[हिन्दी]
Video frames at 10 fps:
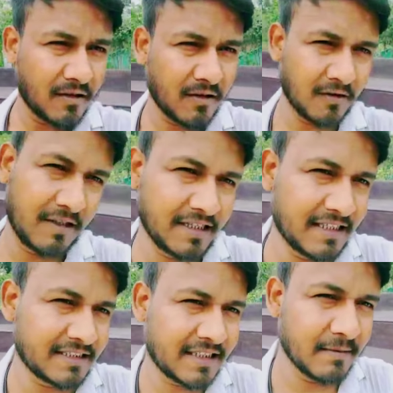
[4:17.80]
और ये
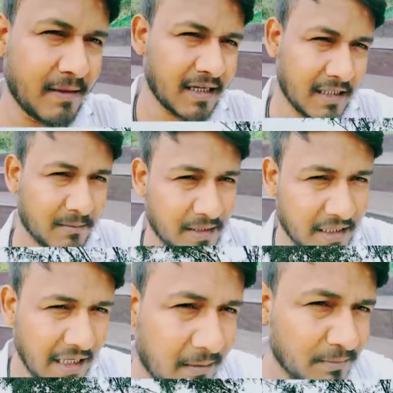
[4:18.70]
इसके बगल में
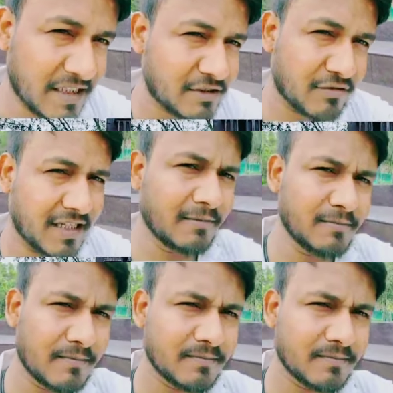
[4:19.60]
रामेश्वरम